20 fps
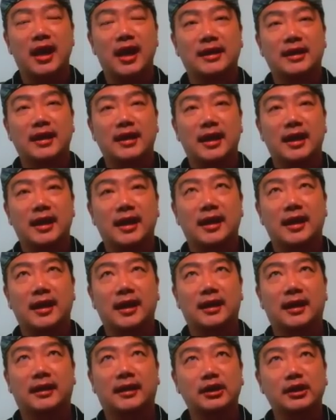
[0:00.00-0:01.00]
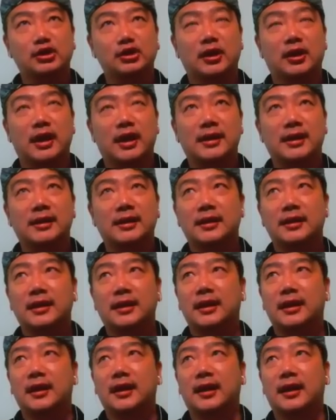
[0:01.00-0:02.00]
juga ada eh, restoran
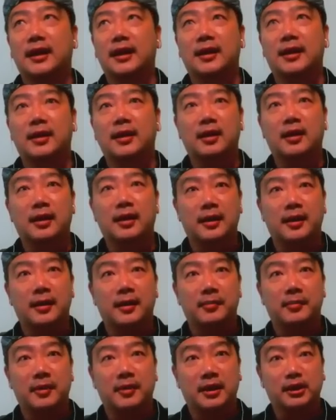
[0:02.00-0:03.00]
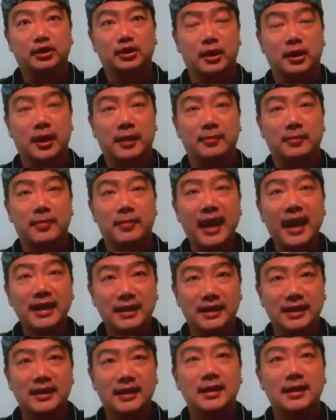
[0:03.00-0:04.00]
eh, restoran
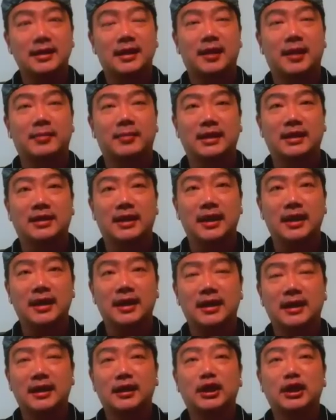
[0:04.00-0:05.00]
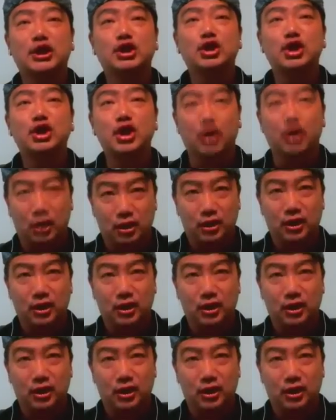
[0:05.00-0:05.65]
bali namanya di new